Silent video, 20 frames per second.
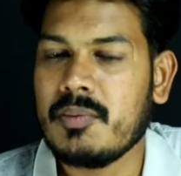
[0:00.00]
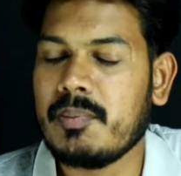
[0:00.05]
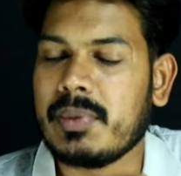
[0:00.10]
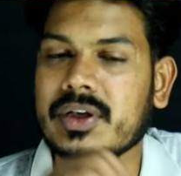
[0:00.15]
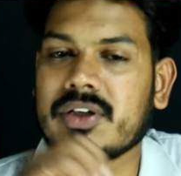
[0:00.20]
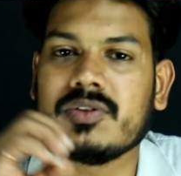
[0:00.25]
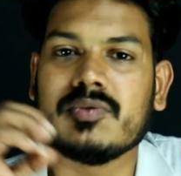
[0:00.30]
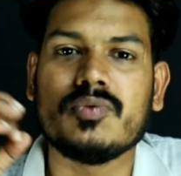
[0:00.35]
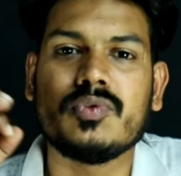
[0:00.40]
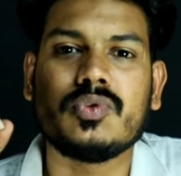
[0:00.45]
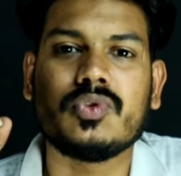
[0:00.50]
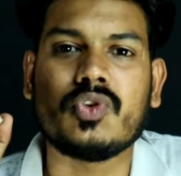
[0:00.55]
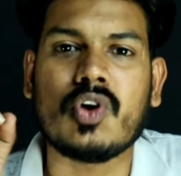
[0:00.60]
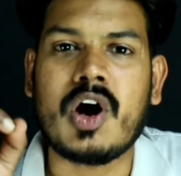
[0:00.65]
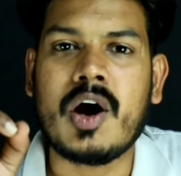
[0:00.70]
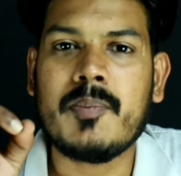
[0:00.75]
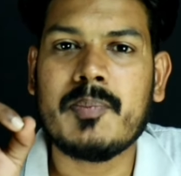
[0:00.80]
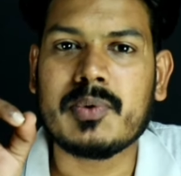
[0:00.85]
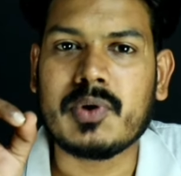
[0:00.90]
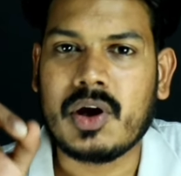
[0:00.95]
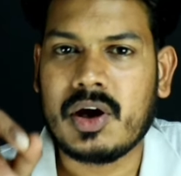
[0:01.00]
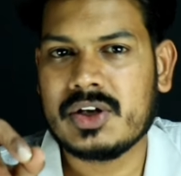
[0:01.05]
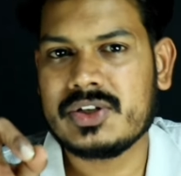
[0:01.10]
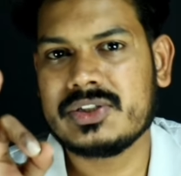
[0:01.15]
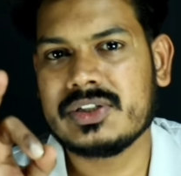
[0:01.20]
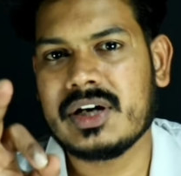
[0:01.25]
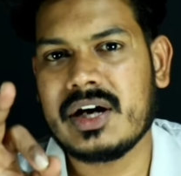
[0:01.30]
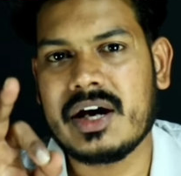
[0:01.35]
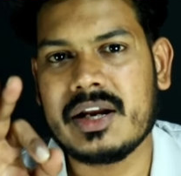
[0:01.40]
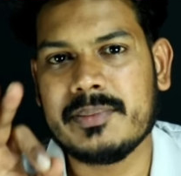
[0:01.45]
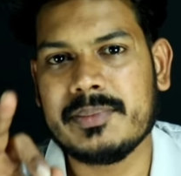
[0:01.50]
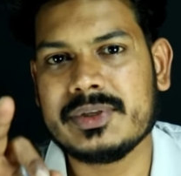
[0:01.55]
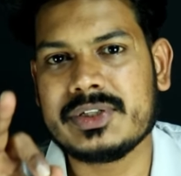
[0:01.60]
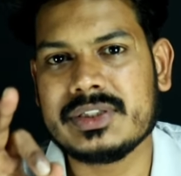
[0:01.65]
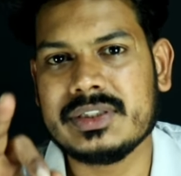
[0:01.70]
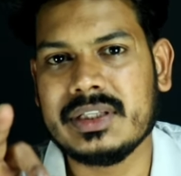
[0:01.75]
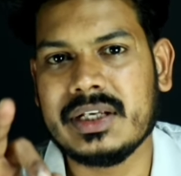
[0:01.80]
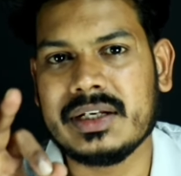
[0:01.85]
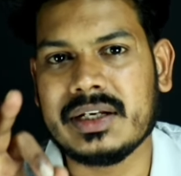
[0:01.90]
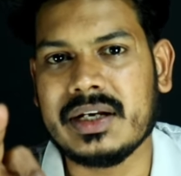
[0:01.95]
బట్ టాప్ నాచ్గా
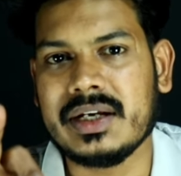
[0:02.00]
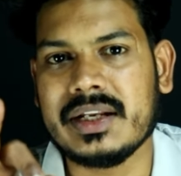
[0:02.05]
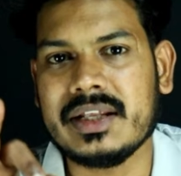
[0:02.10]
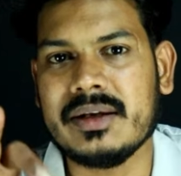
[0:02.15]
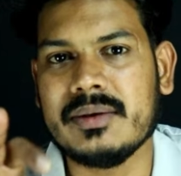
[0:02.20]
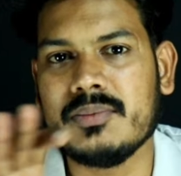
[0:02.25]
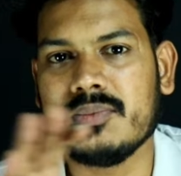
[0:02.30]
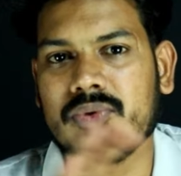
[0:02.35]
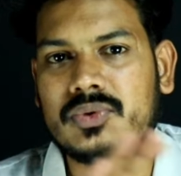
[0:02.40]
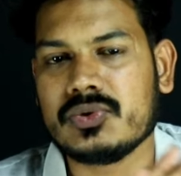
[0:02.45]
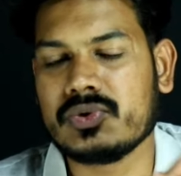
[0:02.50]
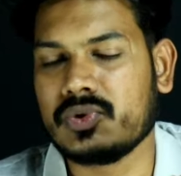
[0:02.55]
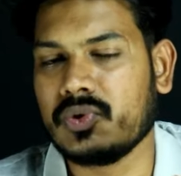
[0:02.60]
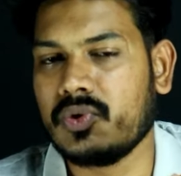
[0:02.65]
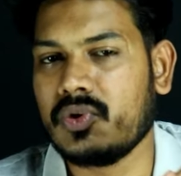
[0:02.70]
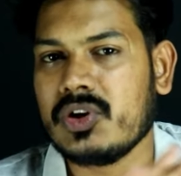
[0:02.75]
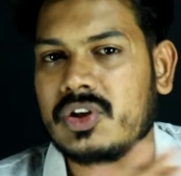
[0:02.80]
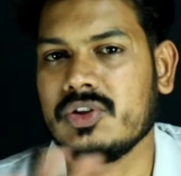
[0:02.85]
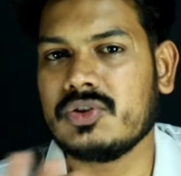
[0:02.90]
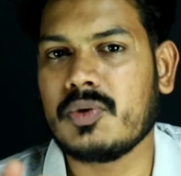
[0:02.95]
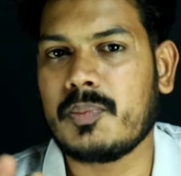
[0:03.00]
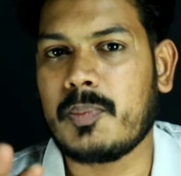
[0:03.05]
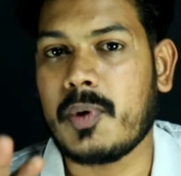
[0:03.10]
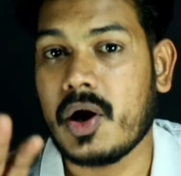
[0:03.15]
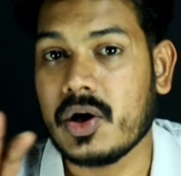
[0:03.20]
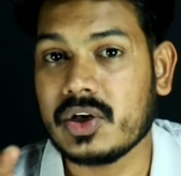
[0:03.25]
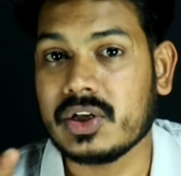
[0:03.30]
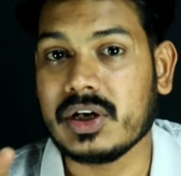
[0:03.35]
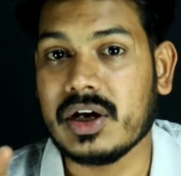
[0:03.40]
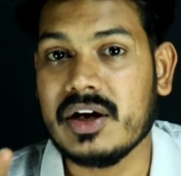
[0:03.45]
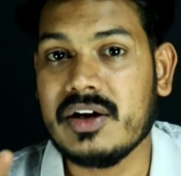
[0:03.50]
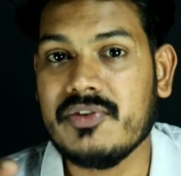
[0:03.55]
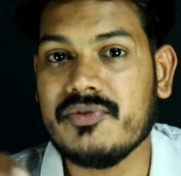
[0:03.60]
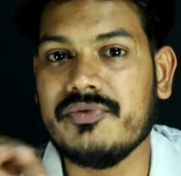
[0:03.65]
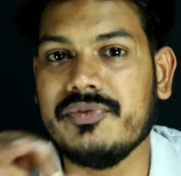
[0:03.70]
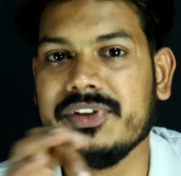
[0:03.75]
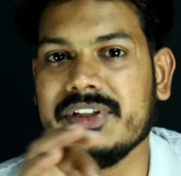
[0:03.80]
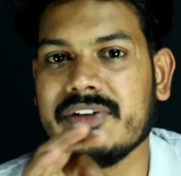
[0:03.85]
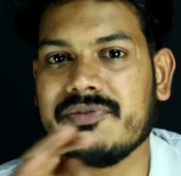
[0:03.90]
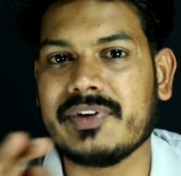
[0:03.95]
అనిపించింది ఏంటంటే స్టోరీతో పాటుగా
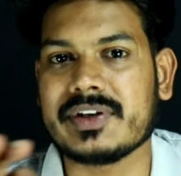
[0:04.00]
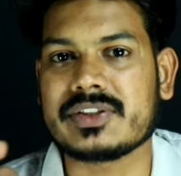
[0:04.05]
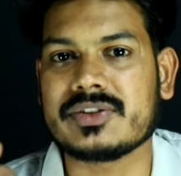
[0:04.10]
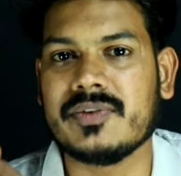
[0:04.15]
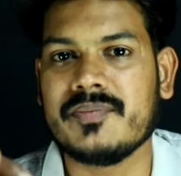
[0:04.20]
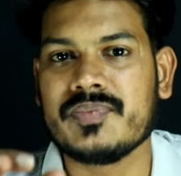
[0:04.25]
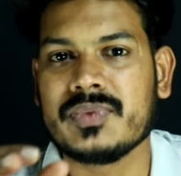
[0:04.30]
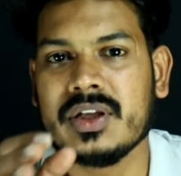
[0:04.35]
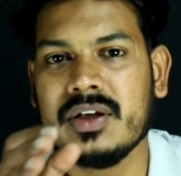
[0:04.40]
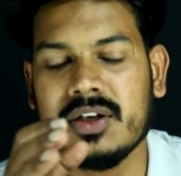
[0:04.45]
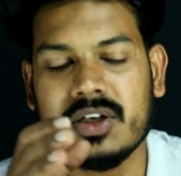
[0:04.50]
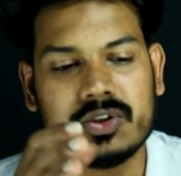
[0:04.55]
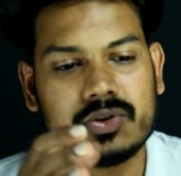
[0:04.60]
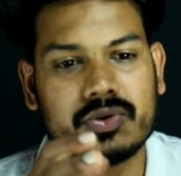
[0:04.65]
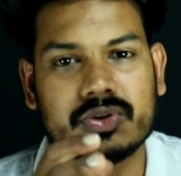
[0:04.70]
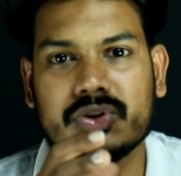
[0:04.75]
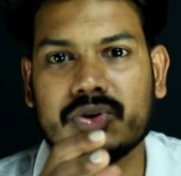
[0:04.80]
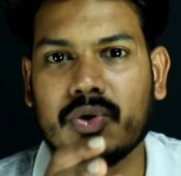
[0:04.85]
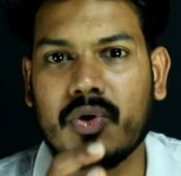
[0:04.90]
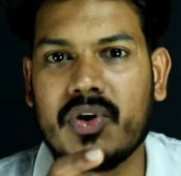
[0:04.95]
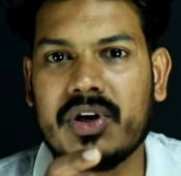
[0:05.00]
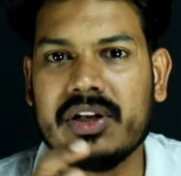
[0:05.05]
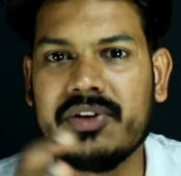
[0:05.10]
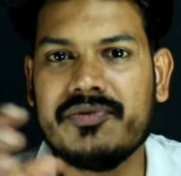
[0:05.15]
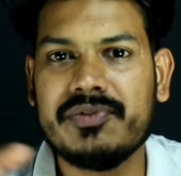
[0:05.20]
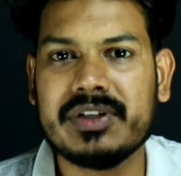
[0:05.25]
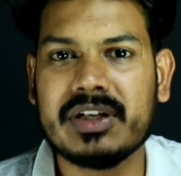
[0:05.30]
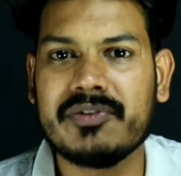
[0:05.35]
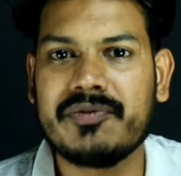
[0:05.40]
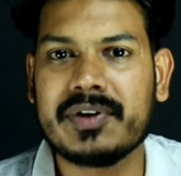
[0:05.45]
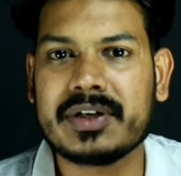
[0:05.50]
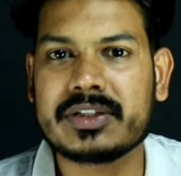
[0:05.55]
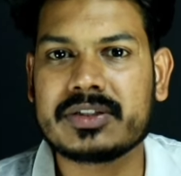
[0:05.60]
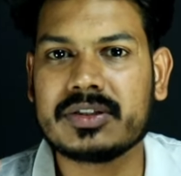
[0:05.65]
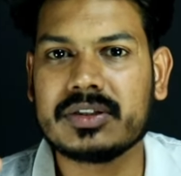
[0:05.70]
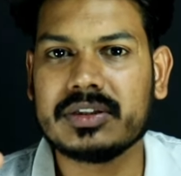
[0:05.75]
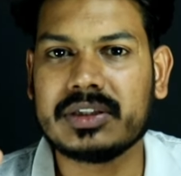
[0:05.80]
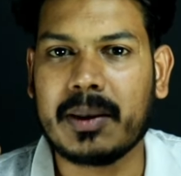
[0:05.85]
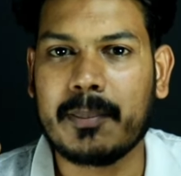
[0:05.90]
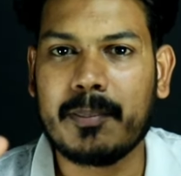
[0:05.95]
విఎఫ్ఎక్స్ సో స్టోరీ విఎఫ్ఎక్స్
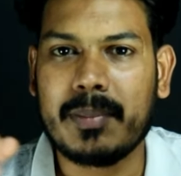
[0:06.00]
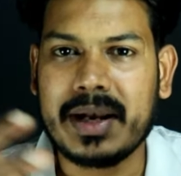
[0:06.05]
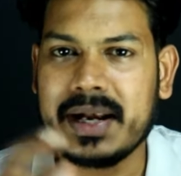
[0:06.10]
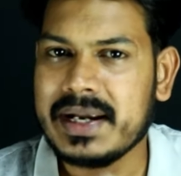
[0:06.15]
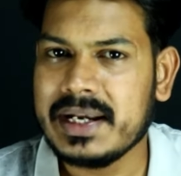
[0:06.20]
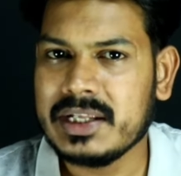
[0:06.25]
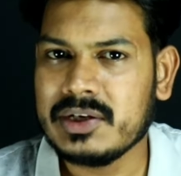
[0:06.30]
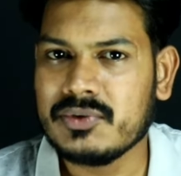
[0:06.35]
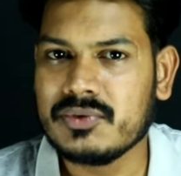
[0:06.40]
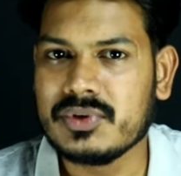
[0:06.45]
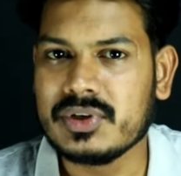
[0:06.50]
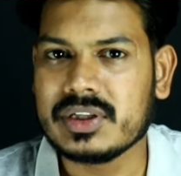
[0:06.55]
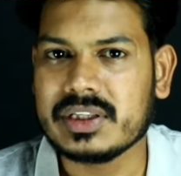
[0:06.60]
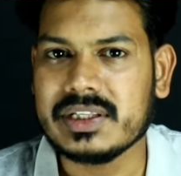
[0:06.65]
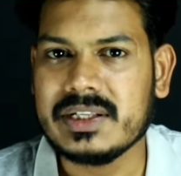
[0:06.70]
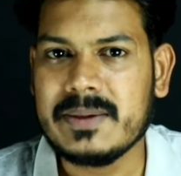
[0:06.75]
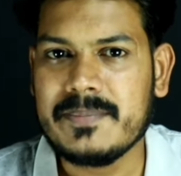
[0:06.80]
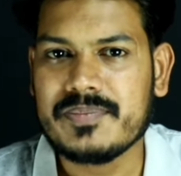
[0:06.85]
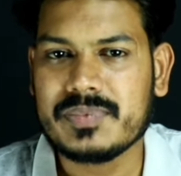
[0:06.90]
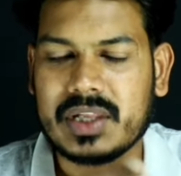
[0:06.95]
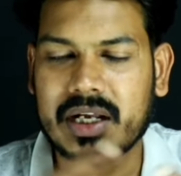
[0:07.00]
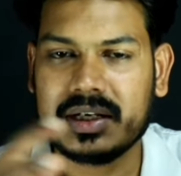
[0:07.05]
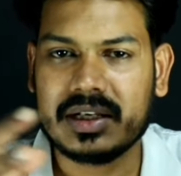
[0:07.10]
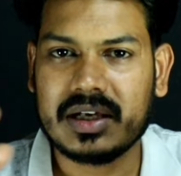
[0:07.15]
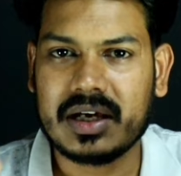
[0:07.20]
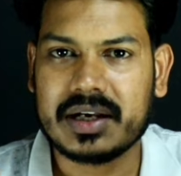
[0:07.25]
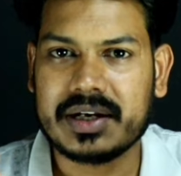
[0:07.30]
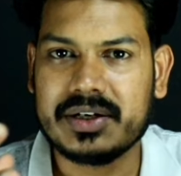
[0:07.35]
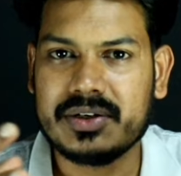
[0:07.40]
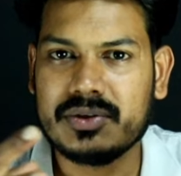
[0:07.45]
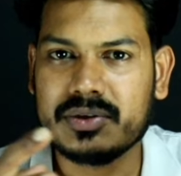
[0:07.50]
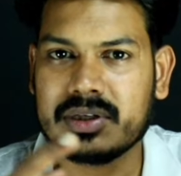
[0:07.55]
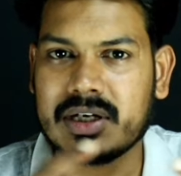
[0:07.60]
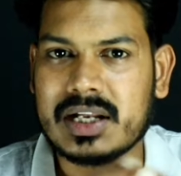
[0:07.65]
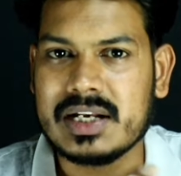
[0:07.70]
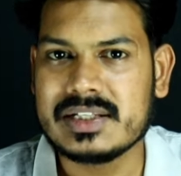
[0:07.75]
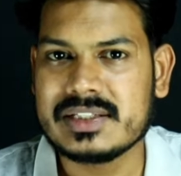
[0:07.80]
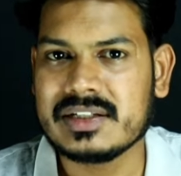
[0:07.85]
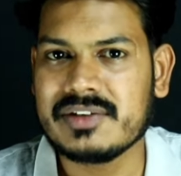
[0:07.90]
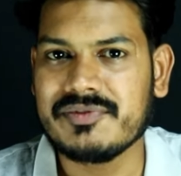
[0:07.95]
ద బ్లెండింగ్ ఉంటుంది అంటే ఆ రెండు
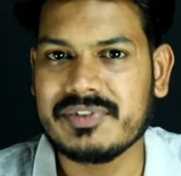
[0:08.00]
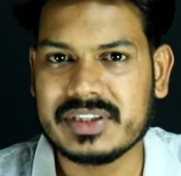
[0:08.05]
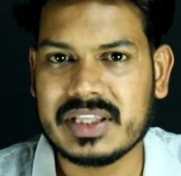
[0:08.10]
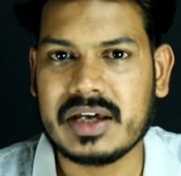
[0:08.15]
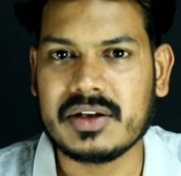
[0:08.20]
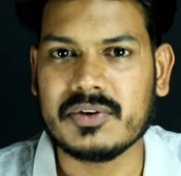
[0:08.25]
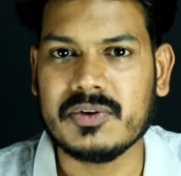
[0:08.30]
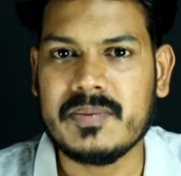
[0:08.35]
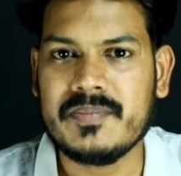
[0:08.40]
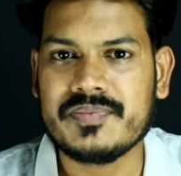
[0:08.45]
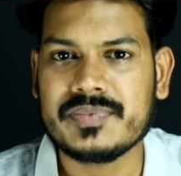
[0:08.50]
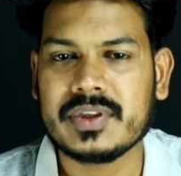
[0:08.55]
కలిసిన విధానం